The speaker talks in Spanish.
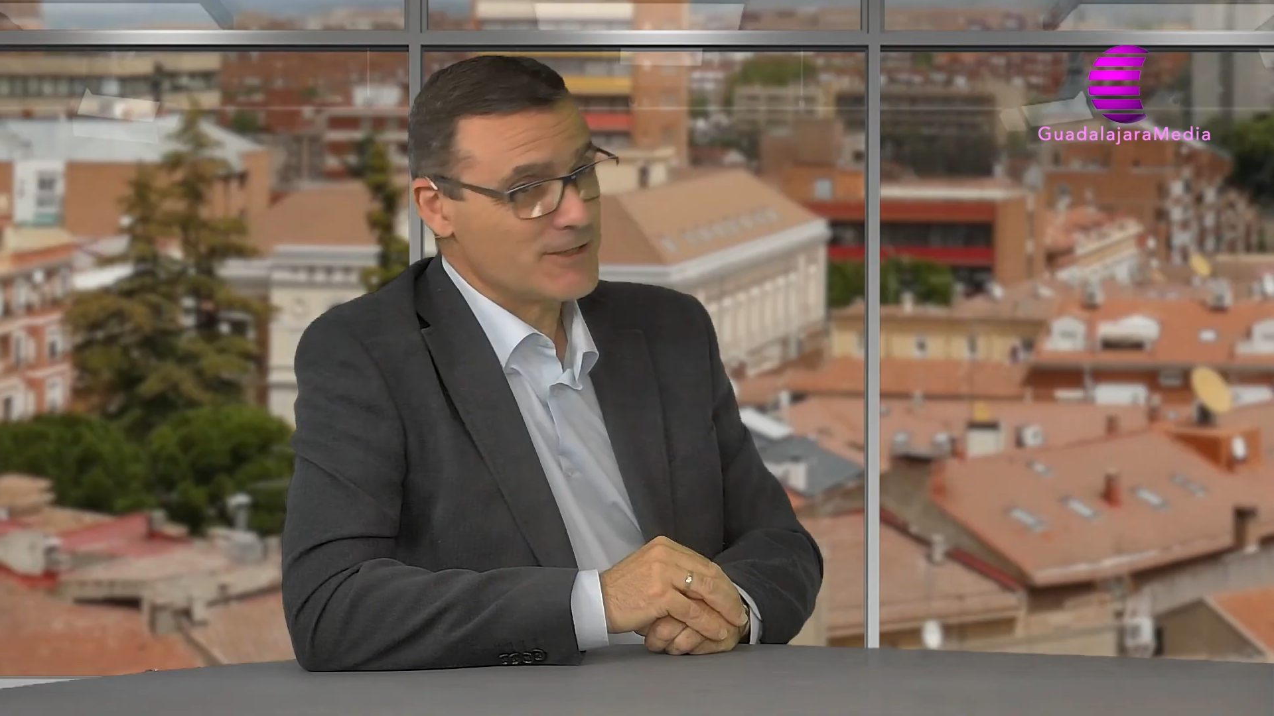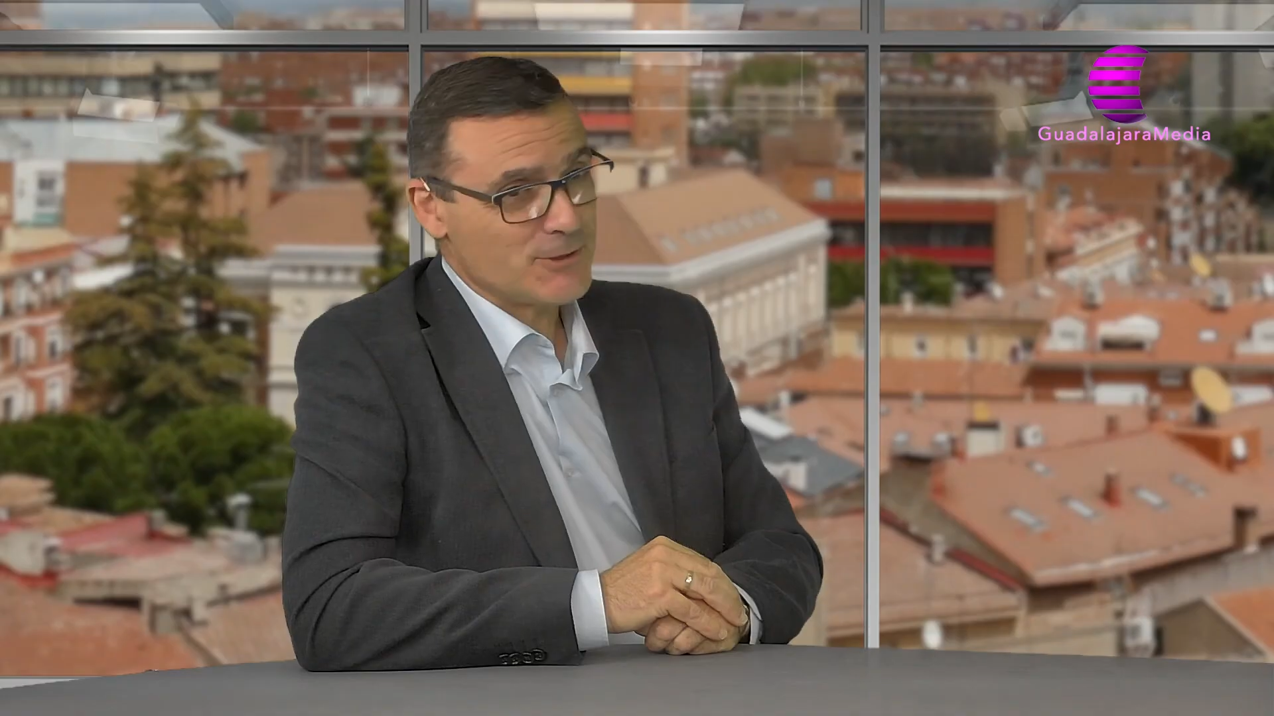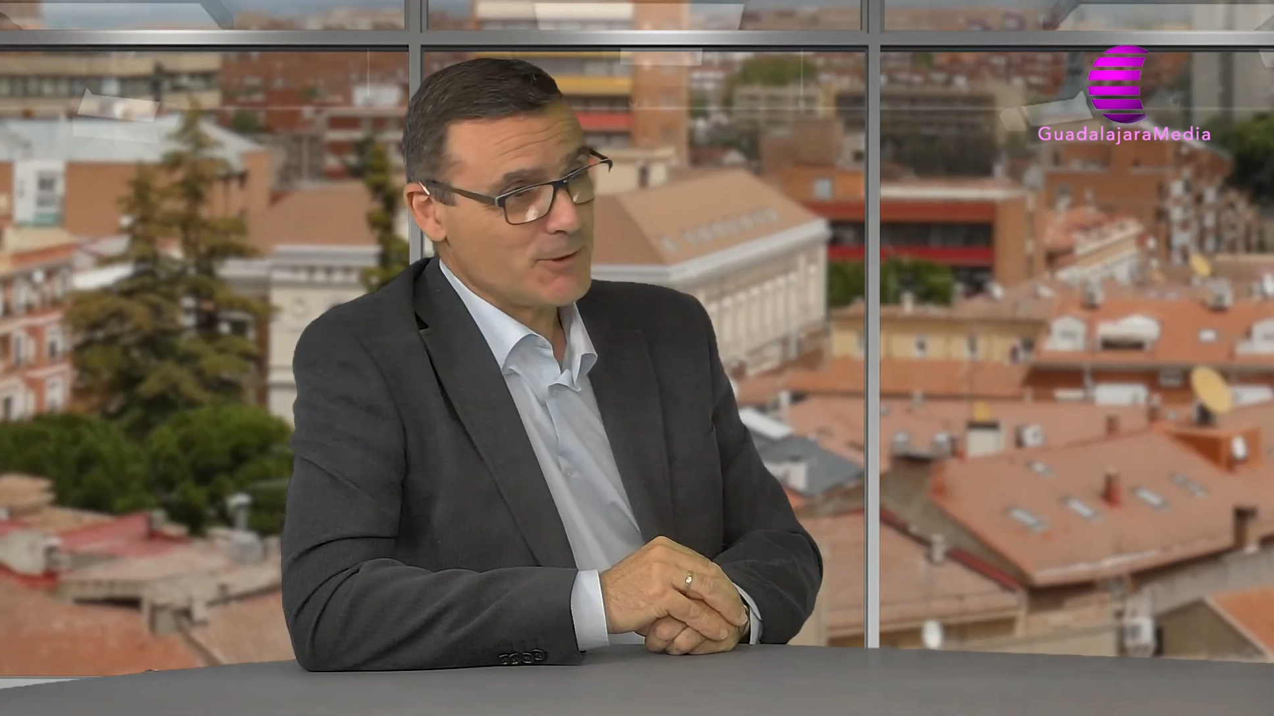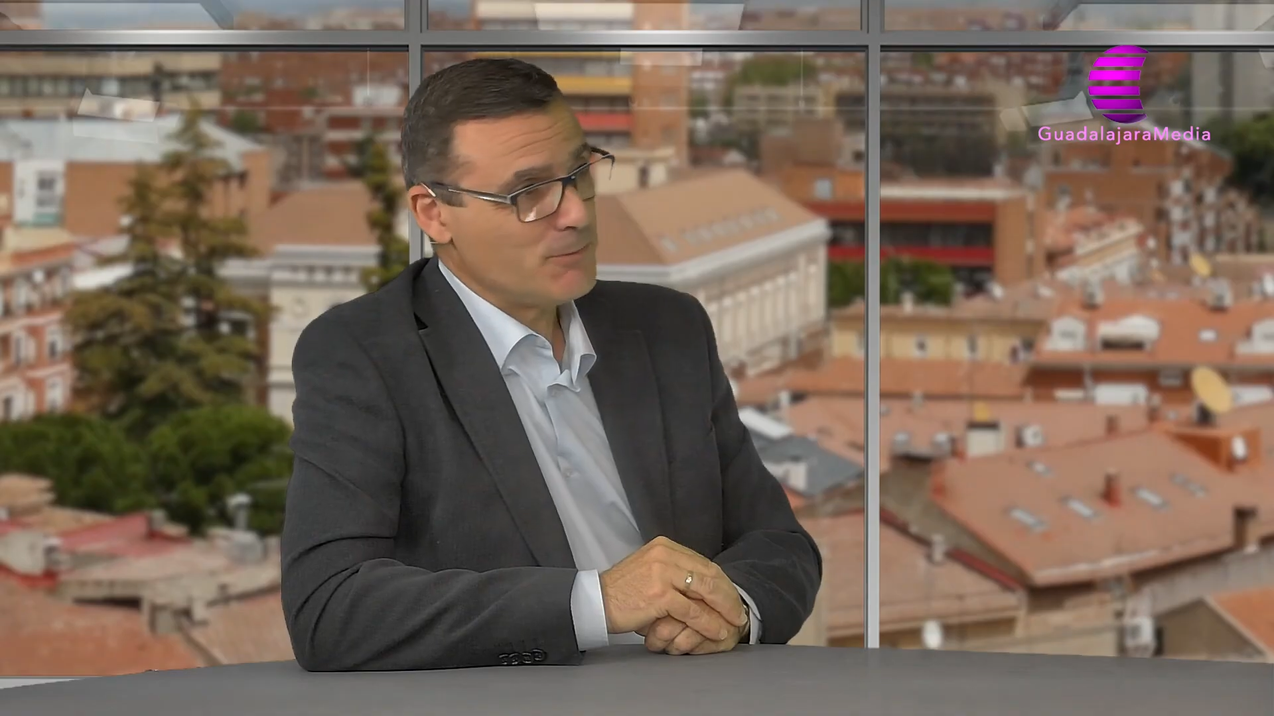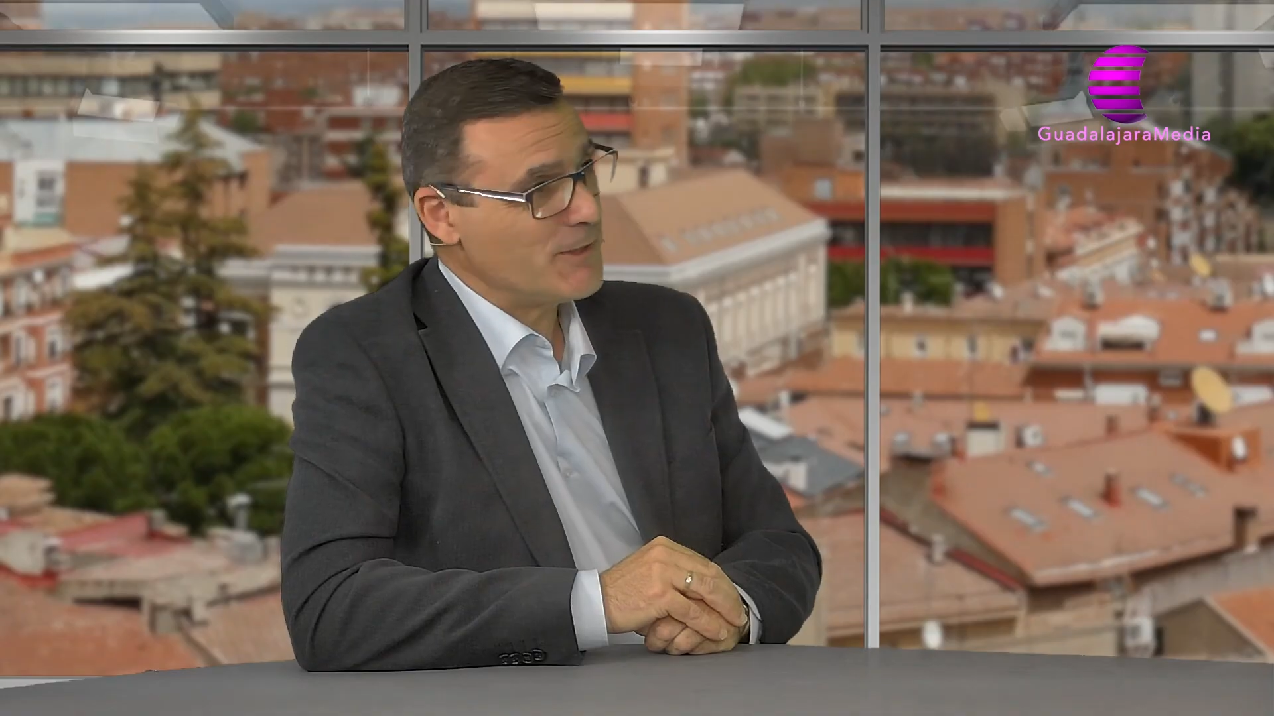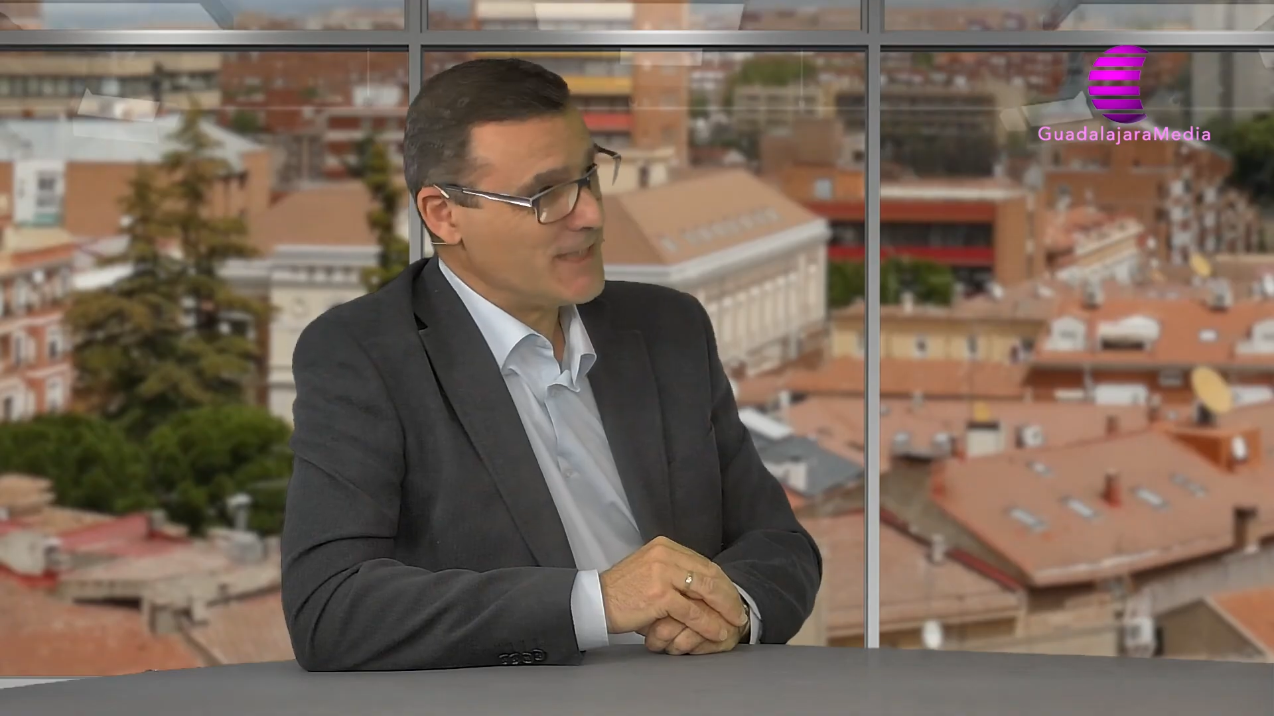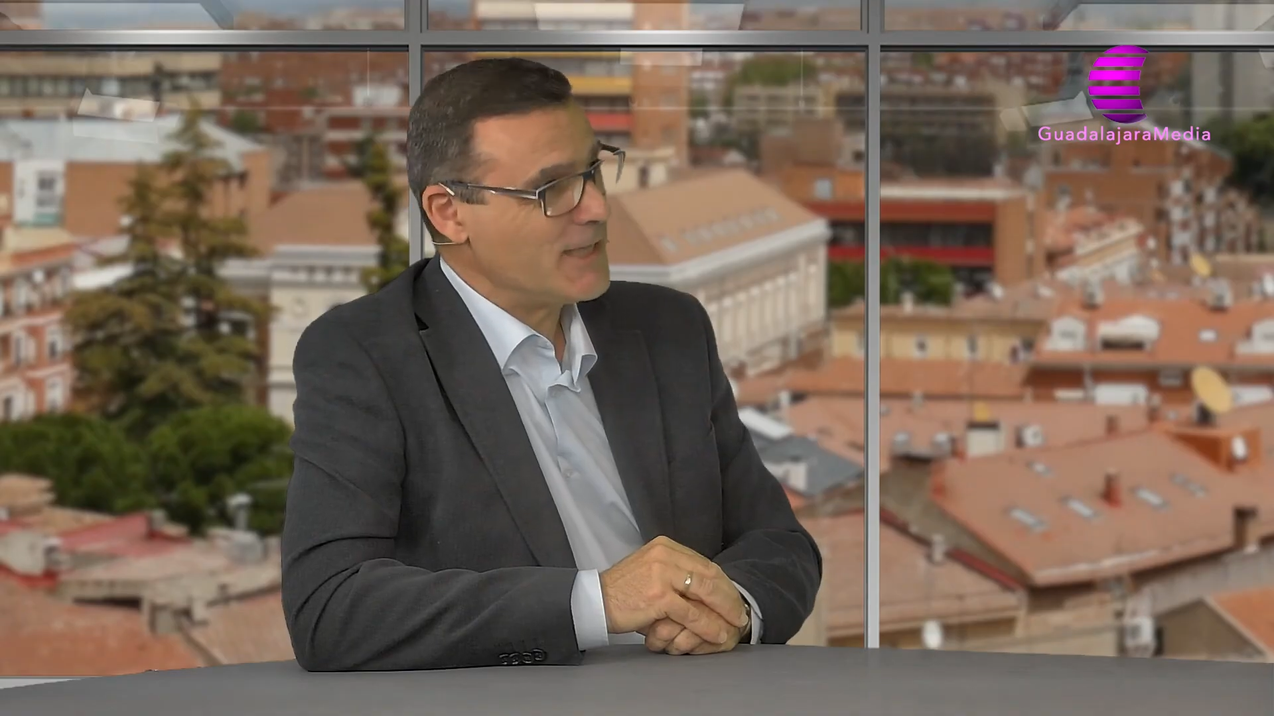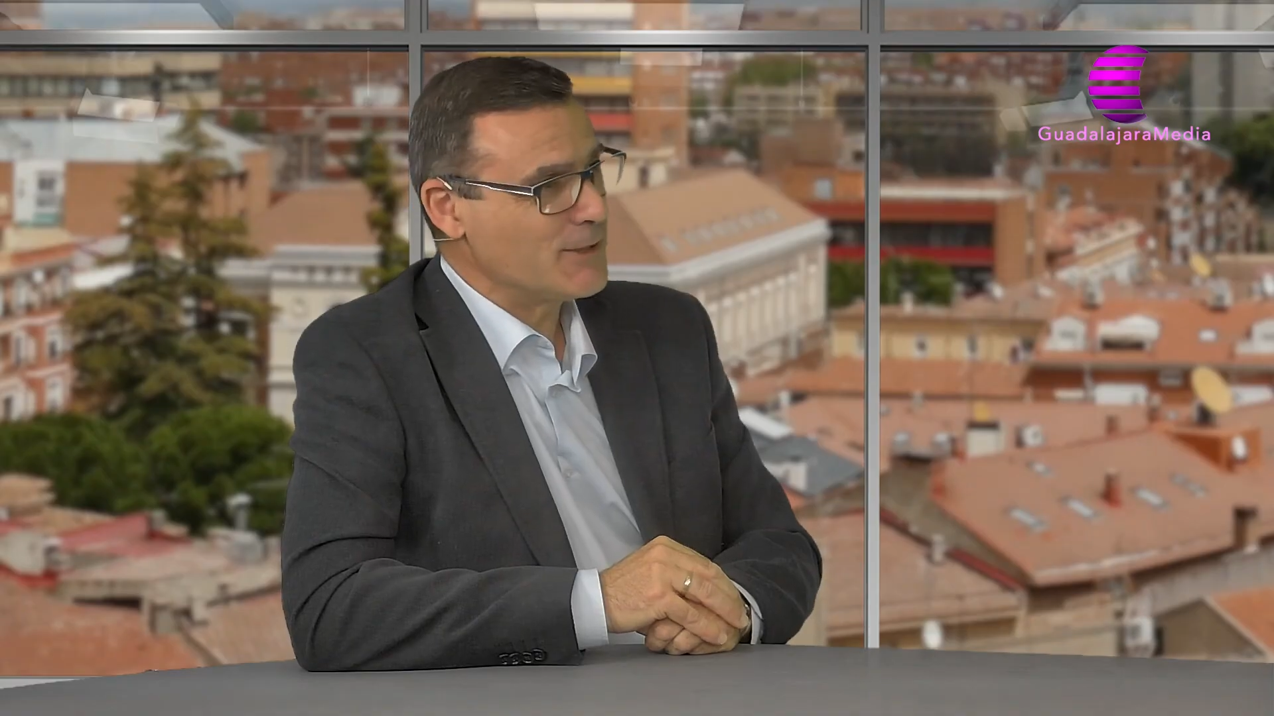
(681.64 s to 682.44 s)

Esto vendrá